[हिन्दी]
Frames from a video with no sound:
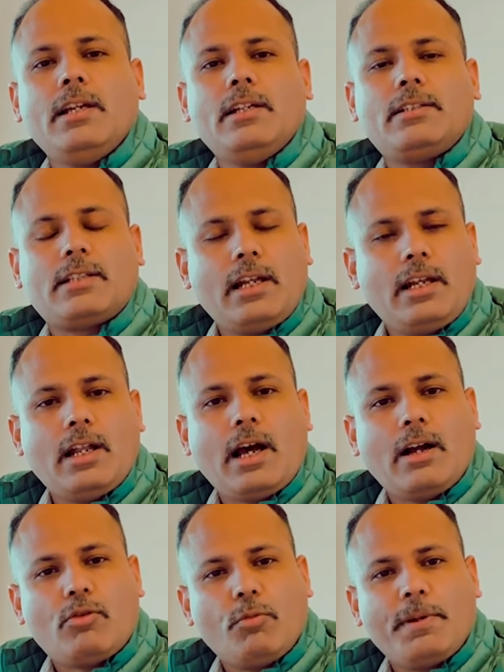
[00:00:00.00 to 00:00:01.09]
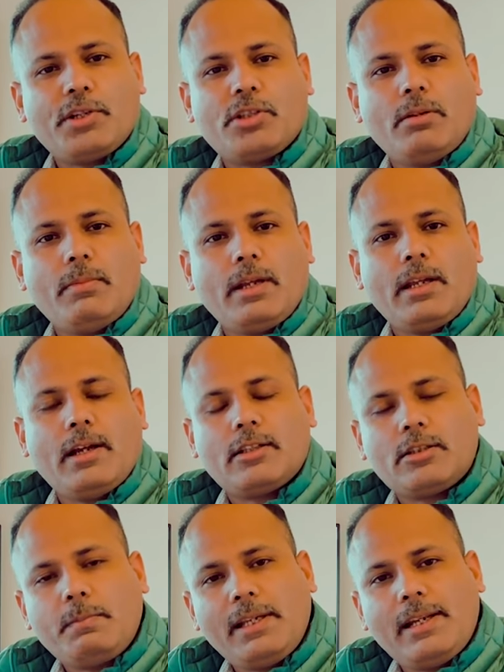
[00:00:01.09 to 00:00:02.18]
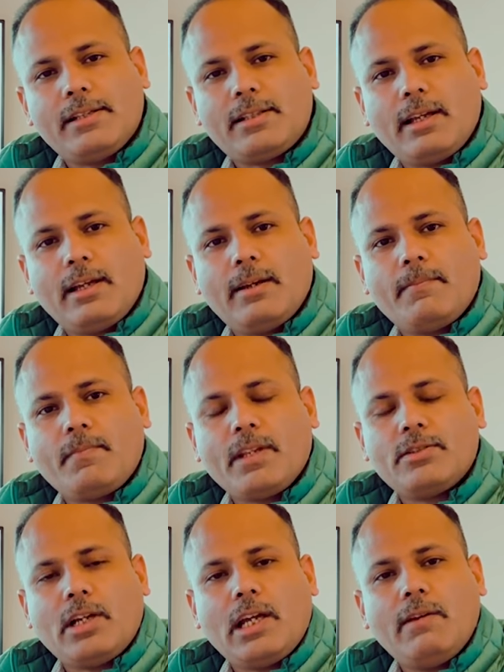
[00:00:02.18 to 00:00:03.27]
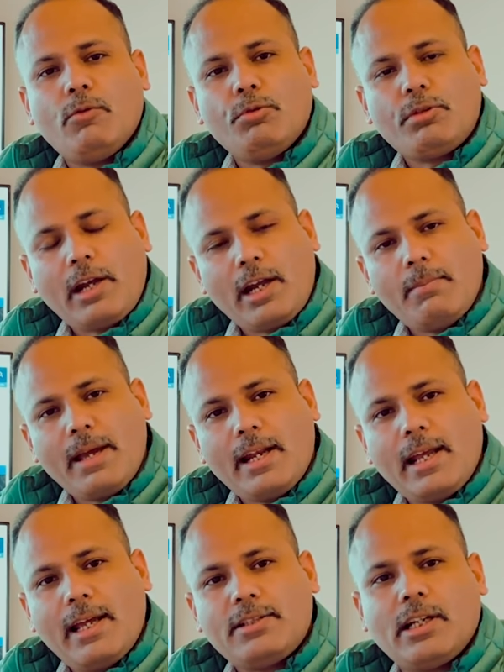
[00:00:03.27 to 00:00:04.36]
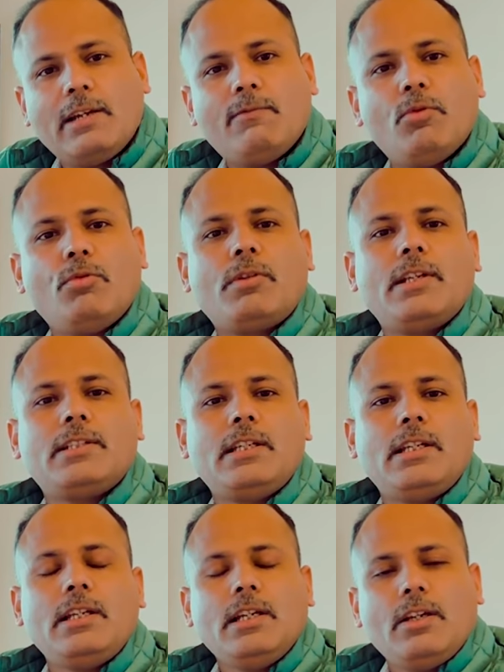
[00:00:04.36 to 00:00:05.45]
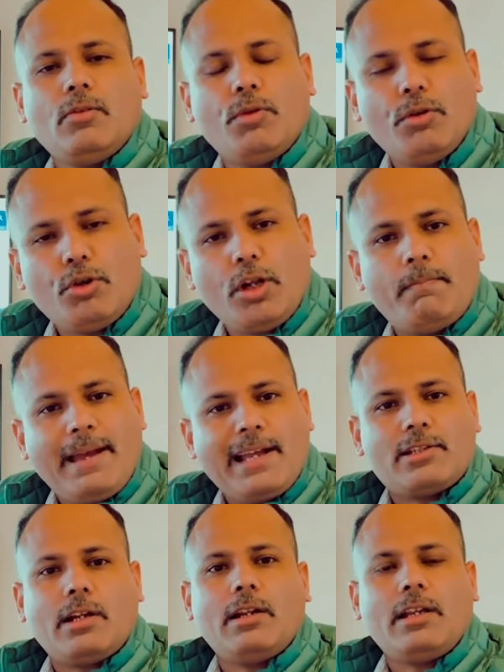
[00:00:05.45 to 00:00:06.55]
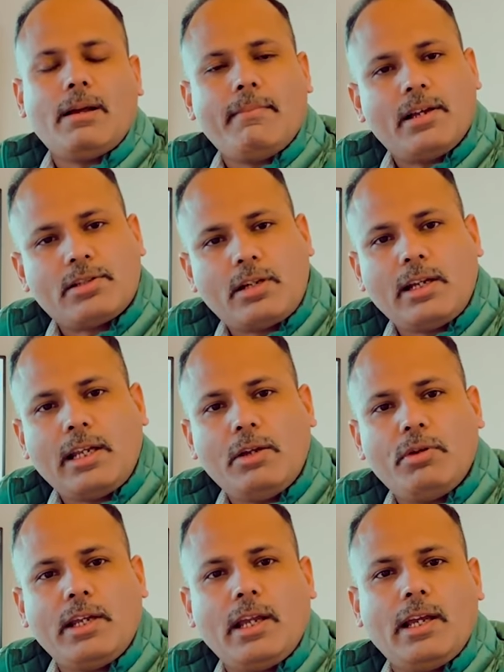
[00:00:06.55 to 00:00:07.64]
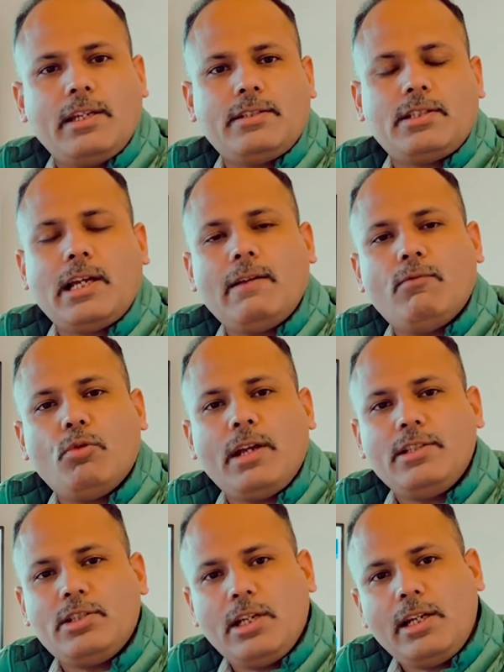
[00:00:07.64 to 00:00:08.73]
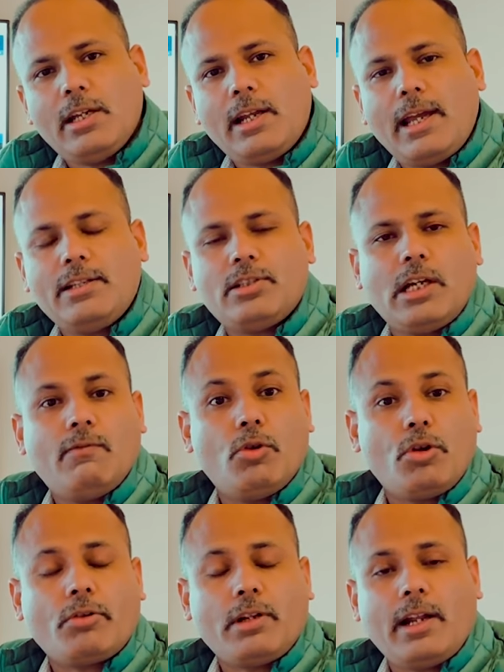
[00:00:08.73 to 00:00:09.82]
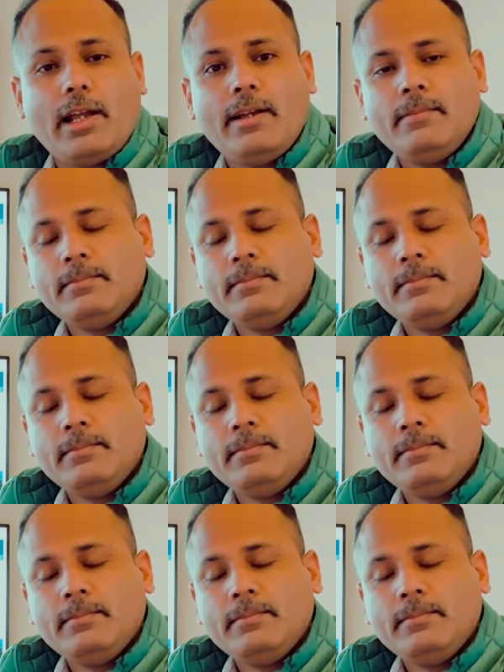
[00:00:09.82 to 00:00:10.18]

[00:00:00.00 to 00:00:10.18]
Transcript: स्किल आक्यूपेशन में एक्सपीरियंस है चाहे वो ट्रेडमैन है चाहे वो किसी कोई उन्होंने बैचलर या मास्टर की हुई है चाहे वो इंजीनियर हैं चाहे वो डॉक्टर हैं